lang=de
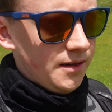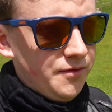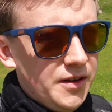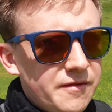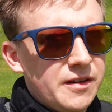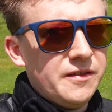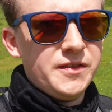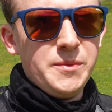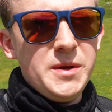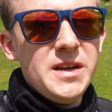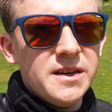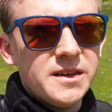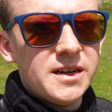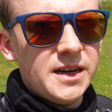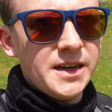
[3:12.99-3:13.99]
auf jeden Fall
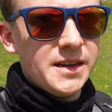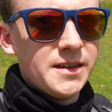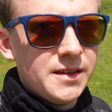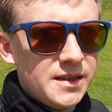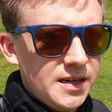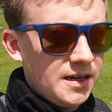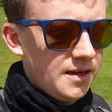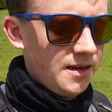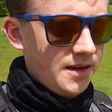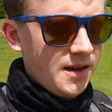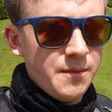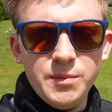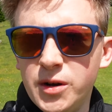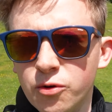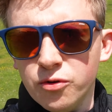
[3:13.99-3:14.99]
familiengeeignet.
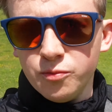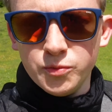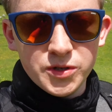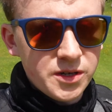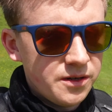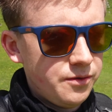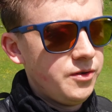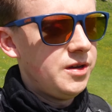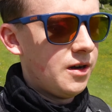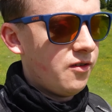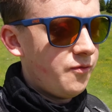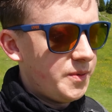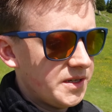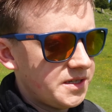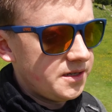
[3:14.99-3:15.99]
Mit Hunden müssen wir natürlich
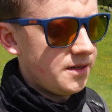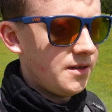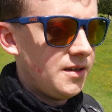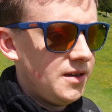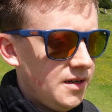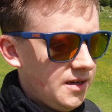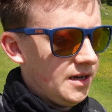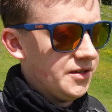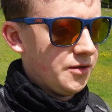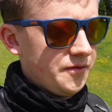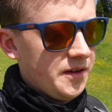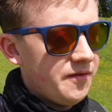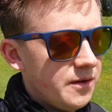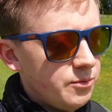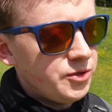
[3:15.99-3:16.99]
aufpassen. Also auf
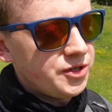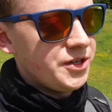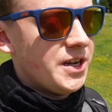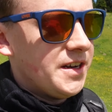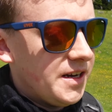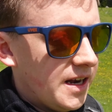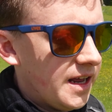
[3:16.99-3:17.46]
jeden Fall müssen die an die